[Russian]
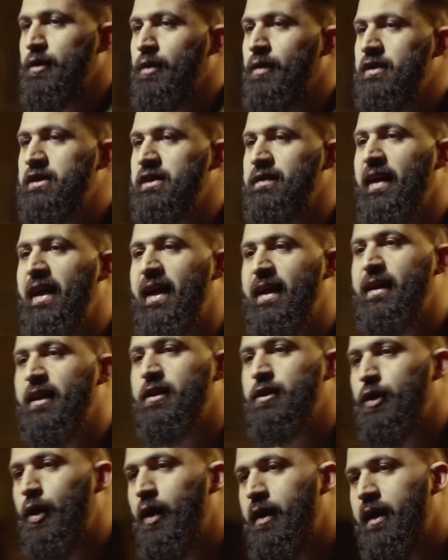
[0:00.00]
у которого
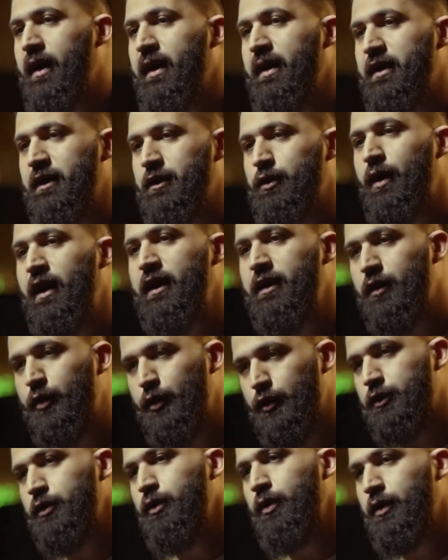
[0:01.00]
своя контора
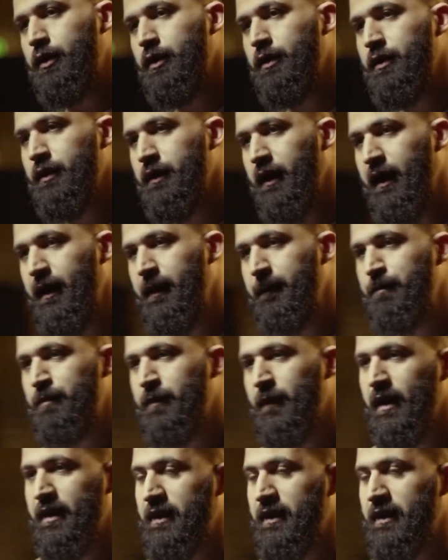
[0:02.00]
ритуальных услуг, да?